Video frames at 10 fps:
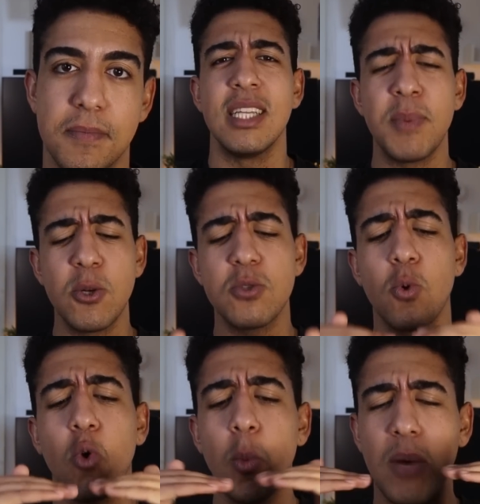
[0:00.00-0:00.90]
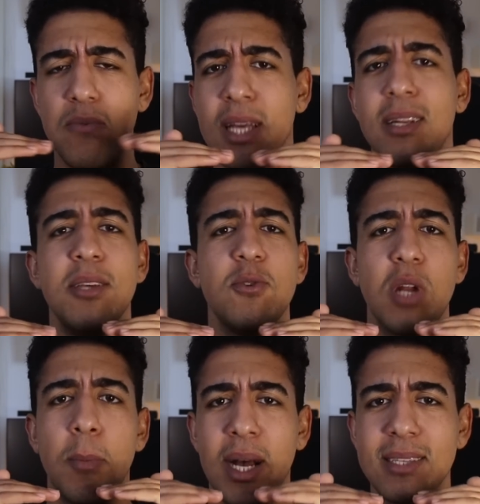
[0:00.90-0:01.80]
Nicht mehr nur so oberflächlich
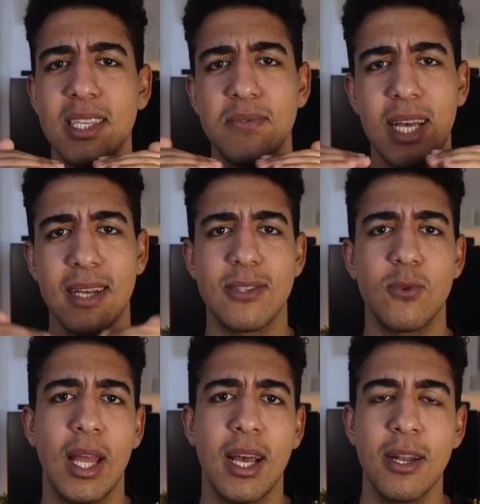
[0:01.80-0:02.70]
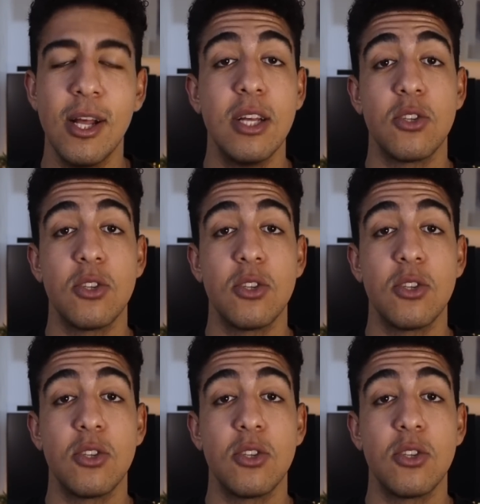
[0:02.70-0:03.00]
oder passiv Sachen zu lernen,